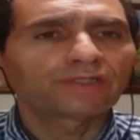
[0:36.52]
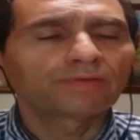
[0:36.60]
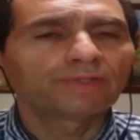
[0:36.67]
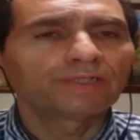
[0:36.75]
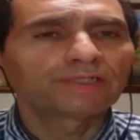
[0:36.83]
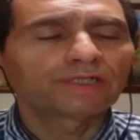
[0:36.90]

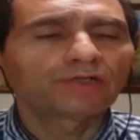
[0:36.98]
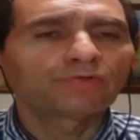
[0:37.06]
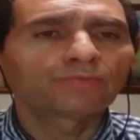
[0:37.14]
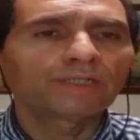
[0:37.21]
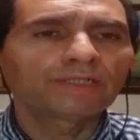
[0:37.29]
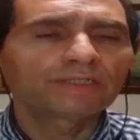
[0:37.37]
البنزين
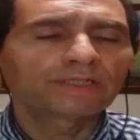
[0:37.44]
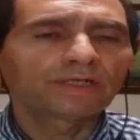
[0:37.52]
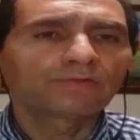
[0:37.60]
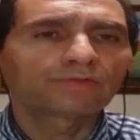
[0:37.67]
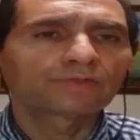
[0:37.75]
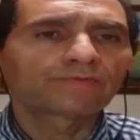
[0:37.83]
انه ما ننسى
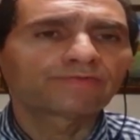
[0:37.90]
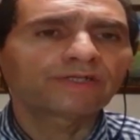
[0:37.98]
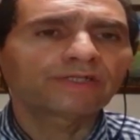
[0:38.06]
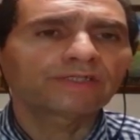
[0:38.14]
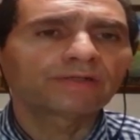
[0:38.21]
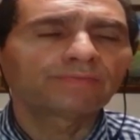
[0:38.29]
انه
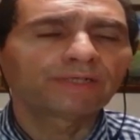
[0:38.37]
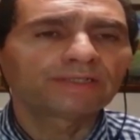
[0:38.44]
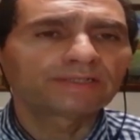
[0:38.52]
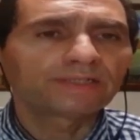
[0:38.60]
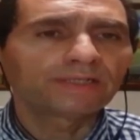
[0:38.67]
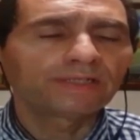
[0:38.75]
صفيحه
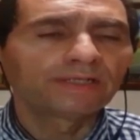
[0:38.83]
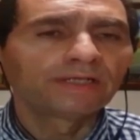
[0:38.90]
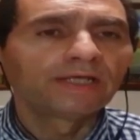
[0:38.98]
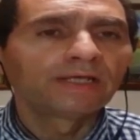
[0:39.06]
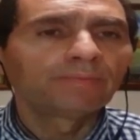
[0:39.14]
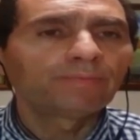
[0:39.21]
البنزين
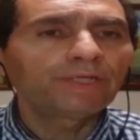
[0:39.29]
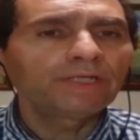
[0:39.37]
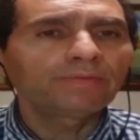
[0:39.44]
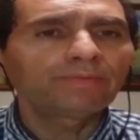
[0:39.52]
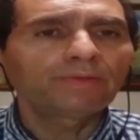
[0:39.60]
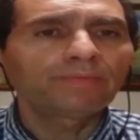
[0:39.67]
100%
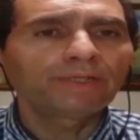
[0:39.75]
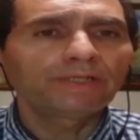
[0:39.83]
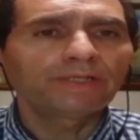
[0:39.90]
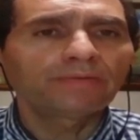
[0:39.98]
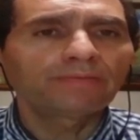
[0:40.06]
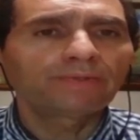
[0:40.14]

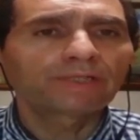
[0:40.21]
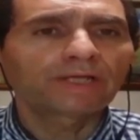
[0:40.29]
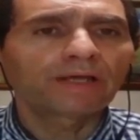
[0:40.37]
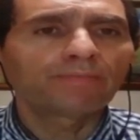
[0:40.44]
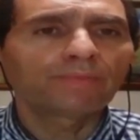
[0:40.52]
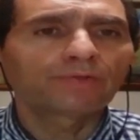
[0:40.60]

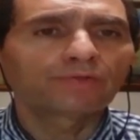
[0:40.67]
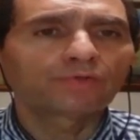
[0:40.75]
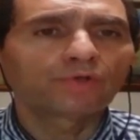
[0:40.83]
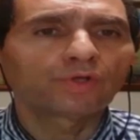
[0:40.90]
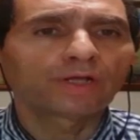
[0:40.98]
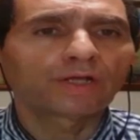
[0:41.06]
بيتامنوا
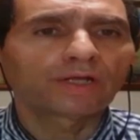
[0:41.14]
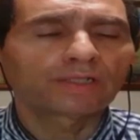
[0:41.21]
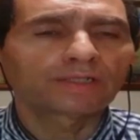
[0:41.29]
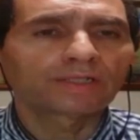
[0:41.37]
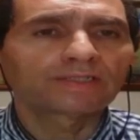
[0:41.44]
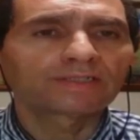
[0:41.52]

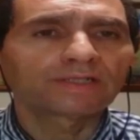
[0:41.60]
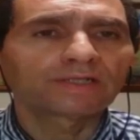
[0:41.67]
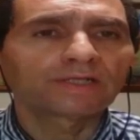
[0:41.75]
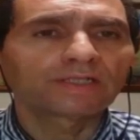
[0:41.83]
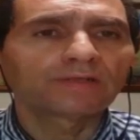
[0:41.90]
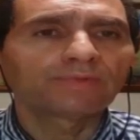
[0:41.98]
الدولارات
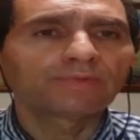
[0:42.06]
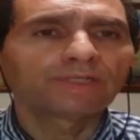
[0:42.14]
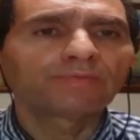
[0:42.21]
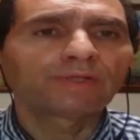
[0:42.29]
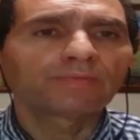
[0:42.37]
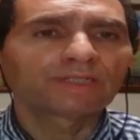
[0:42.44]
لاستيرادها من
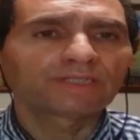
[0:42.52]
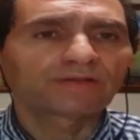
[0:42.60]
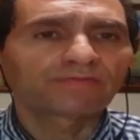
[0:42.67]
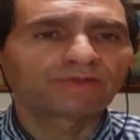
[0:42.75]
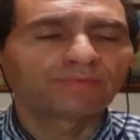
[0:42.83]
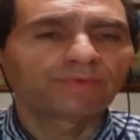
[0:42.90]
قبل
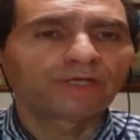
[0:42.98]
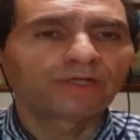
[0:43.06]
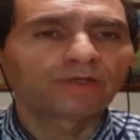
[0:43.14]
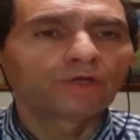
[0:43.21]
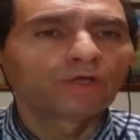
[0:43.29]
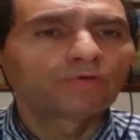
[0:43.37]
مصرف
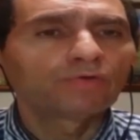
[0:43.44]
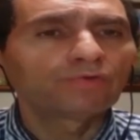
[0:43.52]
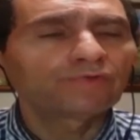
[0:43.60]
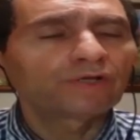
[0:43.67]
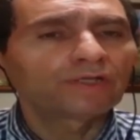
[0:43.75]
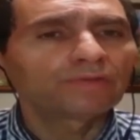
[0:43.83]
لبنان
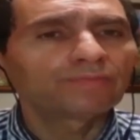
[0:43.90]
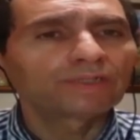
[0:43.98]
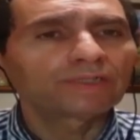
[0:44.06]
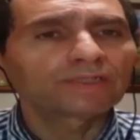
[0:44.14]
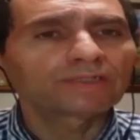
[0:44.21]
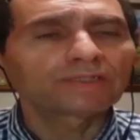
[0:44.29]
وفقا
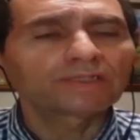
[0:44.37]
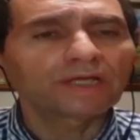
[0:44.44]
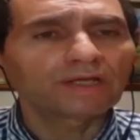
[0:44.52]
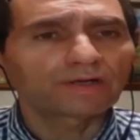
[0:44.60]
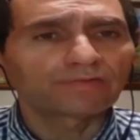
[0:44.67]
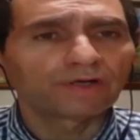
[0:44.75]
لمنصه
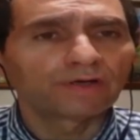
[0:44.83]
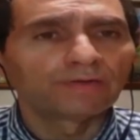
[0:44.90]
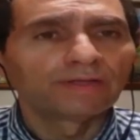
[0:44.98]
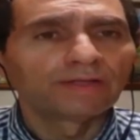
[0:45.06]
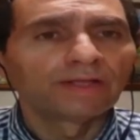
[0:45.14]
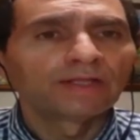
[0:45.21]
صيرفه
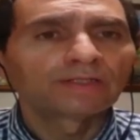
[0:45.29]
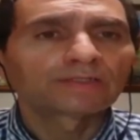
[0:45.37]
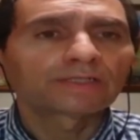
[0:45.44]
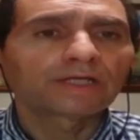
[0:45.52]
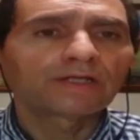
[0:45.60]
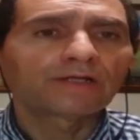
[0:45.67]

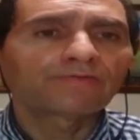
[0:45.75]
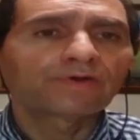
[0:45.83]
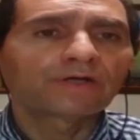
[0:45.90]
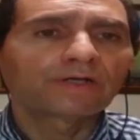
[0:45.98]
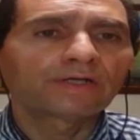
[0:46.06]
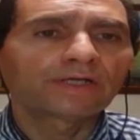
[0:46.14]

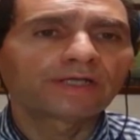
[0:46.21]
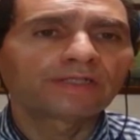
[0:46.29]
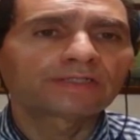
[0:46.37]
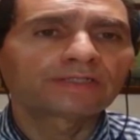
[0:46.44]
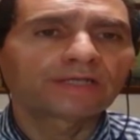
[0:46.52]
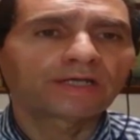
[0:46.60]
صيرفه كان
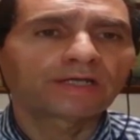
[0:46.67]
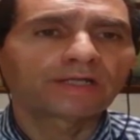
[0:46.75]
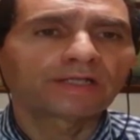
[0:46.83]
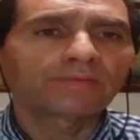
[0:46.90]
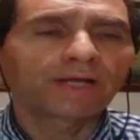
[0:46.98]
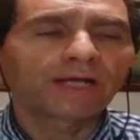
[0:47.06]
سعرها
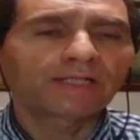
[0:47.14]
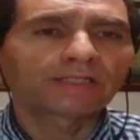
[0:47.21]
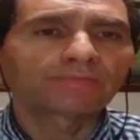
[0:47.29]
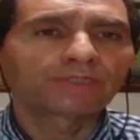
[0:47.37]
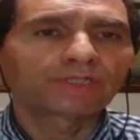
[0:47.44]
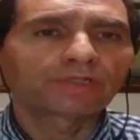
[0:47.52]
اللي
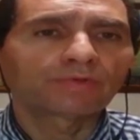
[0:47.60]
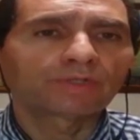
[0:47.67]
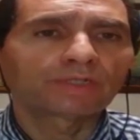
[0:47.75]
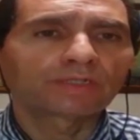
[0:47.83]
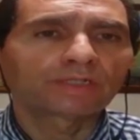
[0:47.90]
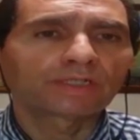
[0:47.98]
محدد
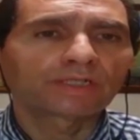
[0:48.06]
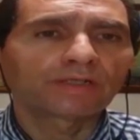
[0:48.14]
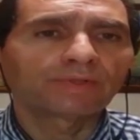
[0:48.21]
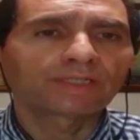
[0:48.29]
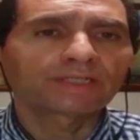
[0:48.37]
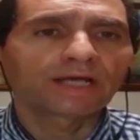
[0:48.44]
بجدول
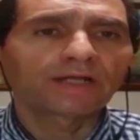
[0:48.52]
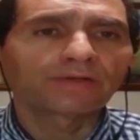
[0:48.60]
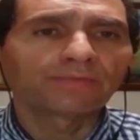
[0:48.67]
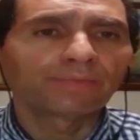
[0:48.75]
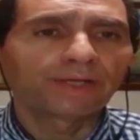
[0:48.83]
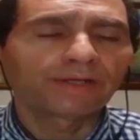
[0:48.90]
التركيب اسعار
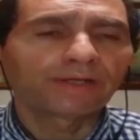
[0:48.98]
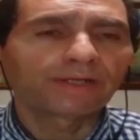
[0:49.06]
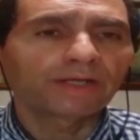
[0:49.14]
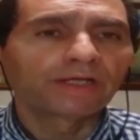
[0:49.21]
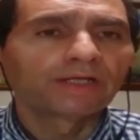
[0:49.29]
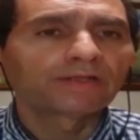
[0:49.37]

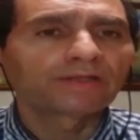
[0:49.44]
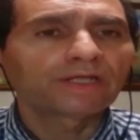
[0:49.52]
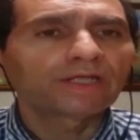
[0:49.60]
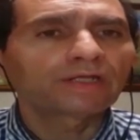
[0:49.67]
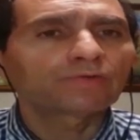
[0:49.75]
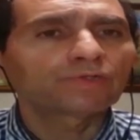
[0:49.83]
امبارح
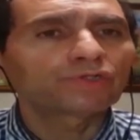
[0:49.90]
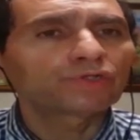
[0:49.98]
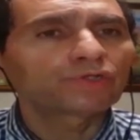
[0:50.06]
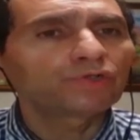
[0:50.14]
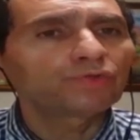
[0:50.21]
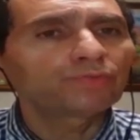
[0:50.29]

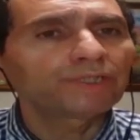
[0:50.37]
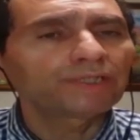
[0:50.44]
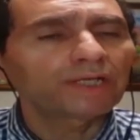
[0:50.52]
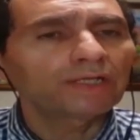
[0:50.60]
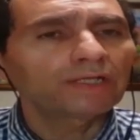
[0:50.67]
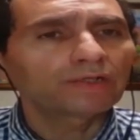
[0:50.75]
22 و200
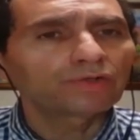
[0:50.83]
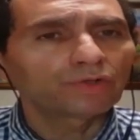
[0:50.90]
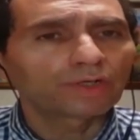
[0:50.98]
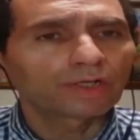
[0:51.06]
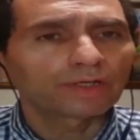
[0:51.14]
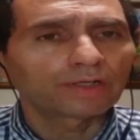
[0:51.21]

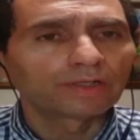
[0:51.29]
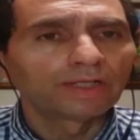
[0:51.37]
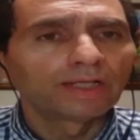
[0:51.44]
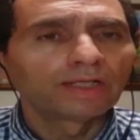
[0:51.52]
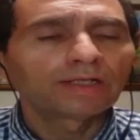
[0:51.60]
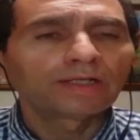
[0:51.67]
للدولار
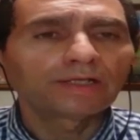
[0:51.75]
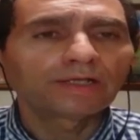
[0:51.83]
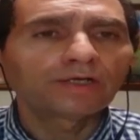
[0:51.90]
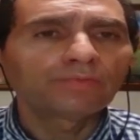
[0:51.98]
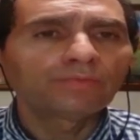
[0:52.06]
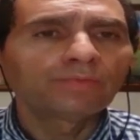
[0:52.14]

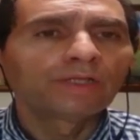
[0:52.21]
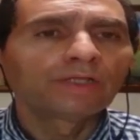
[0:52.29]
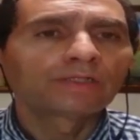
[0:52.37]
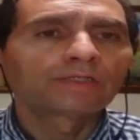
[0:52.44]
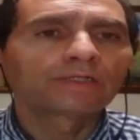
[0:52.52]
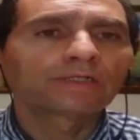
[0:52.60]
اليوم
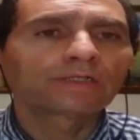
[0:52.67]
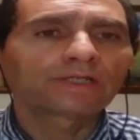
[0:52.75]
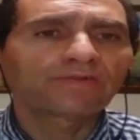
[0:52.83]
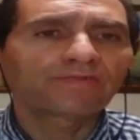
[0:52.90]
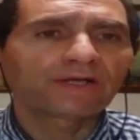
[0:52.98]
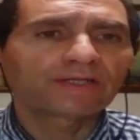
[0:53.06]

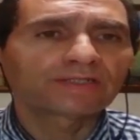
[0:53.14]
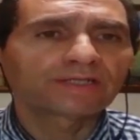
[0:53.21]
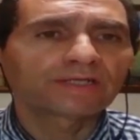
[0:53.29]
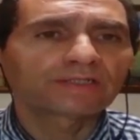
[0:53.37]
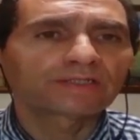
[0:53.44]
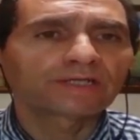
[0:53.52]
ارتفع
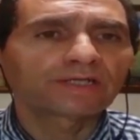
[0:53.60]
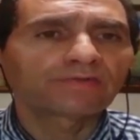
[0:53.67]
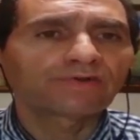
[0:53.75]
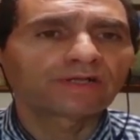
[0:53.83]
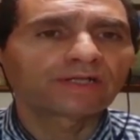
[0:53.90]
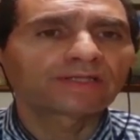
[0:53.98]
سعر
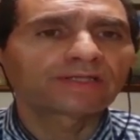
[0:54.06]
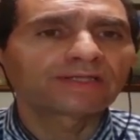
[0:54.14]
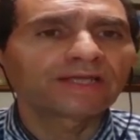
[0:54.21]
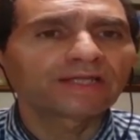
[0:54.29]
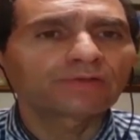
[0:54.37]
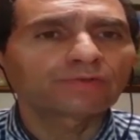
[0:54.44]
صيرفة ل
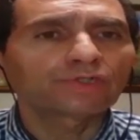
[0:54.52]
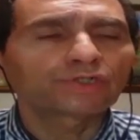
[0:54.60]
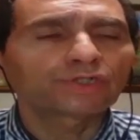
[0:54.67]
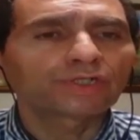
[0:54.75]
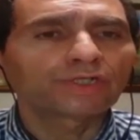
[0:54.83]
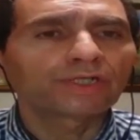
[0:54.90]

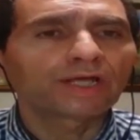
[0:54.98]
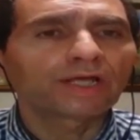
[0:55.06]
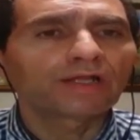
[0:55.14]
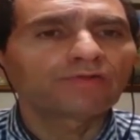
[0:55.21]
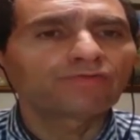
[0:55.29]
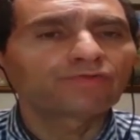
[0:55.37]

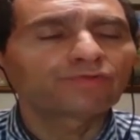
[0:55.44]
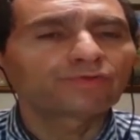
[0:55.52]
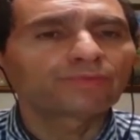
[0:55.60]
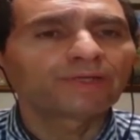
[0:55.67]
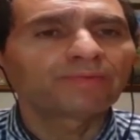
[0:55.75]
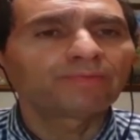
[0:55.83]

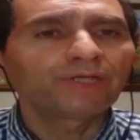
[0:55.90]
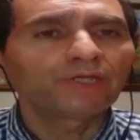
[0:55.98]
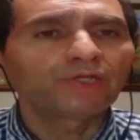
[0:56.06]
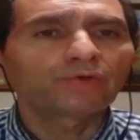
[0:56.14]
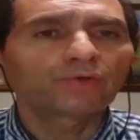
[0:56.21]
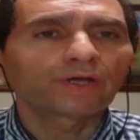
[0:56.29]

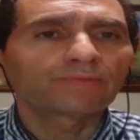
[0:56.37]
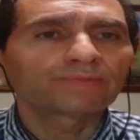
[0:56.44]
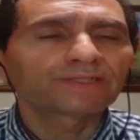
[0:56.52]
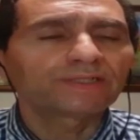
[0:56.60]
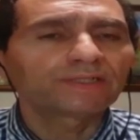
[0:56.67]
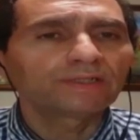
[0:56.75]

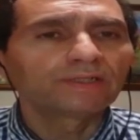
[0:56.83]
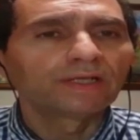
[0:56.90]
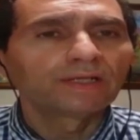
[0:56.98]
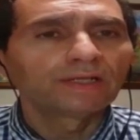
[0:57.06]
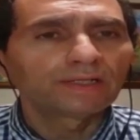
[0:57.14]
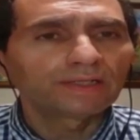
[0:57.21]
22850
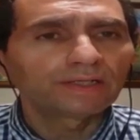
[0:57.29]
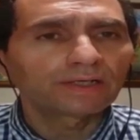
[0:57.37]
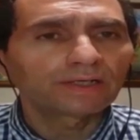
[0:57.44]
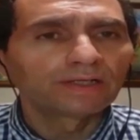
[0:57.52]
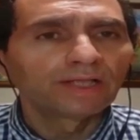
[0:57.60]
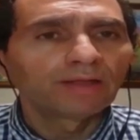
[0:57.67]

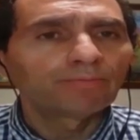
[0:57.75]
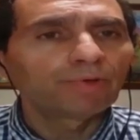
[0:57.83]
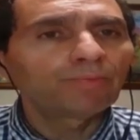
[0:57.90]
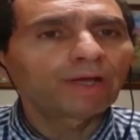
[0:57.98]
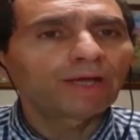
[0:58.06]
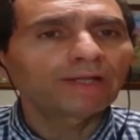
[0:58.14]
ليرة
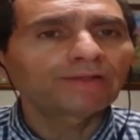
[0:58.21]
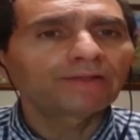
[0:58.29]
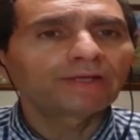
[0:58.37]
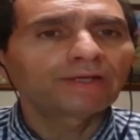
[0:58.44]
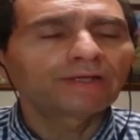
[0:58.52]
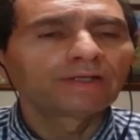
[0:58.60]
مما
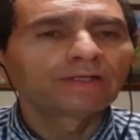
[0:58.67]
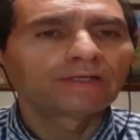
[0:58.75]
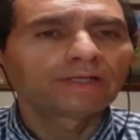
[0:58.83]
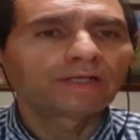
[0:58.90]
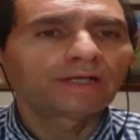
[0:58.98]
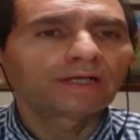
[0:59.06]
أدى
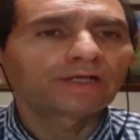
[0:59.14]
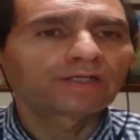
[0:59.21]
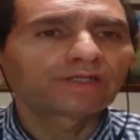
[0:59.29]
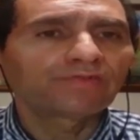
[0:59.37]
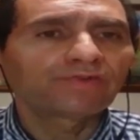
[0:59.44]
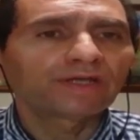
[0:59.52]
إلى
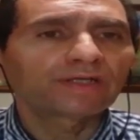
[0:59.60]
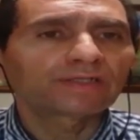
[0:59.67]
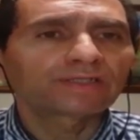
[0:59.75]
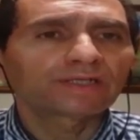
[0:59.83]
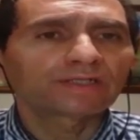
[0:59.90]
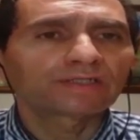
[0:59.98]
ارتفاع
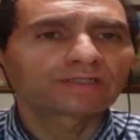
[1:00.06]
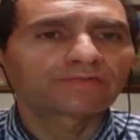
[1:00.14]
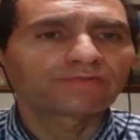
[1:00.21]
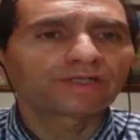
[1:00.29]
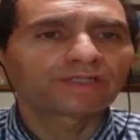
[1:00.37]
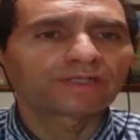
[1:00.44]
سعر
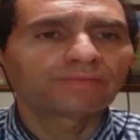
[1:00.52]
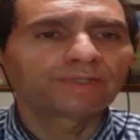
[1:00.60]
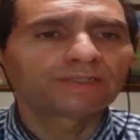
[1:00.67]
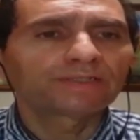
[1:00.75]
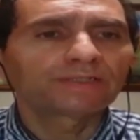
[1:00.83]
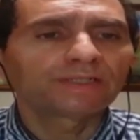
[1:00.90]
صفيحة
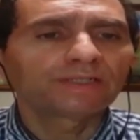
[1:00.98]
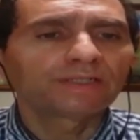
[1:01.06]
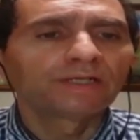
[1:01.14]
البنزين